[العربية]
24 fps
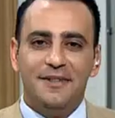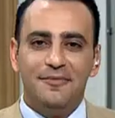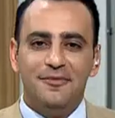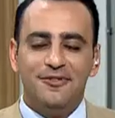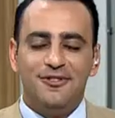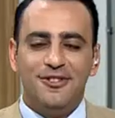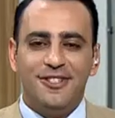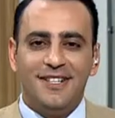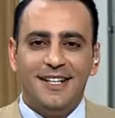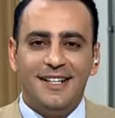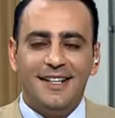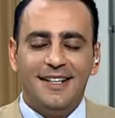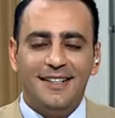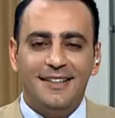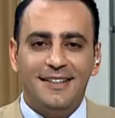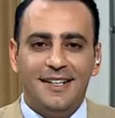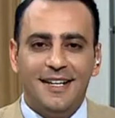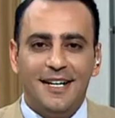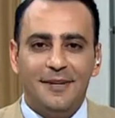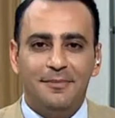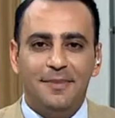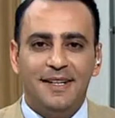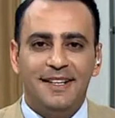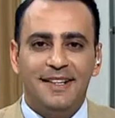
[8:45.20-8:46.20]
مجددا
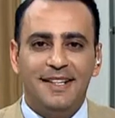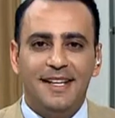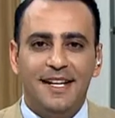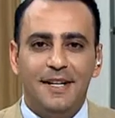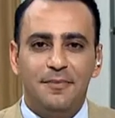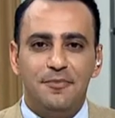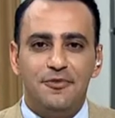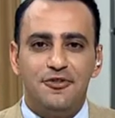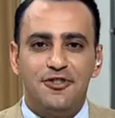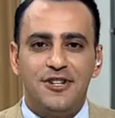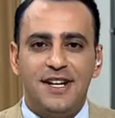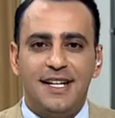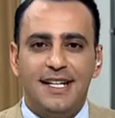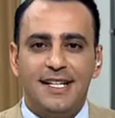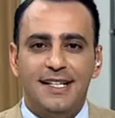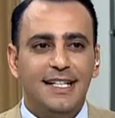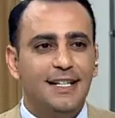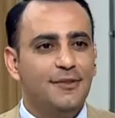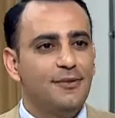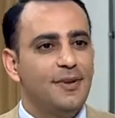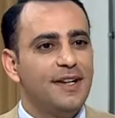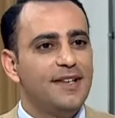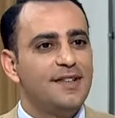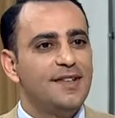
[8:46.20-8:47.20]
احبتنا
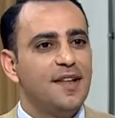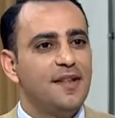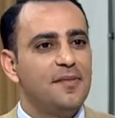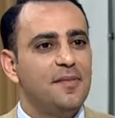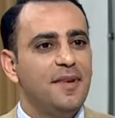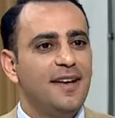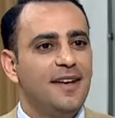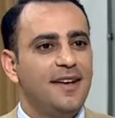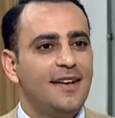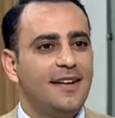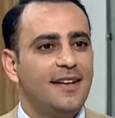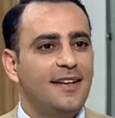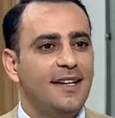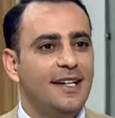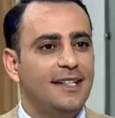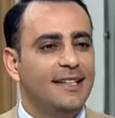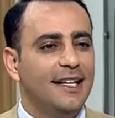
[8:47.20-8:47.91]
المشاهدين والاستثمار